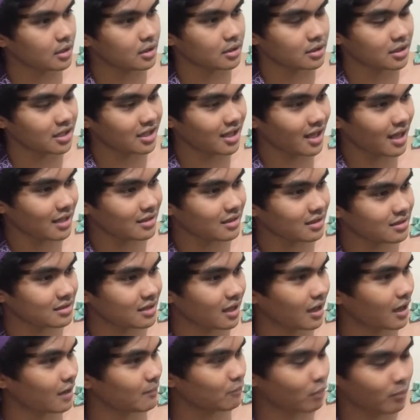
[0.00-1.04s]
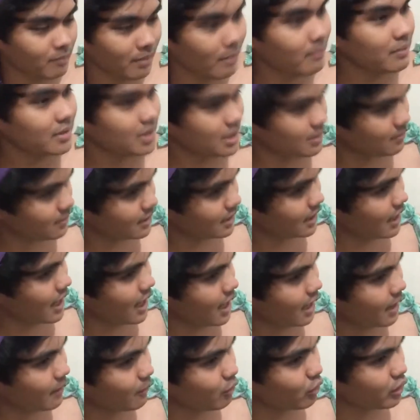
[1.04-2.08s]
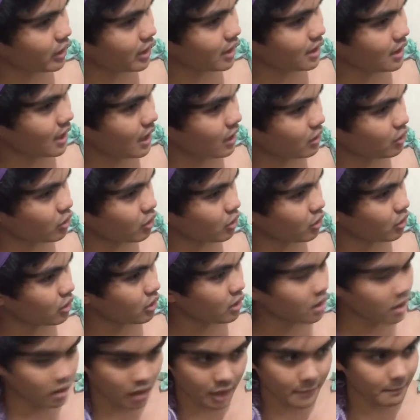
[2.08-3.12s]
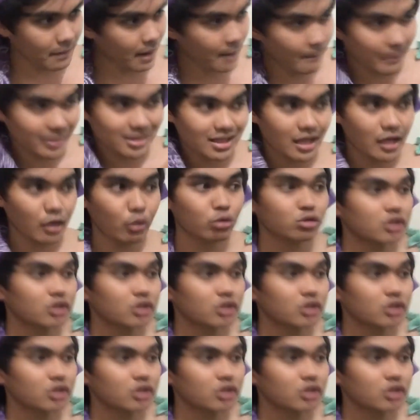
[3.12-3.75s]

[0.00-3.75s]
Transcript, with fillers: dinadagdagan mo pa, binibilangan mo rin. Ano? Ay, papatayin ko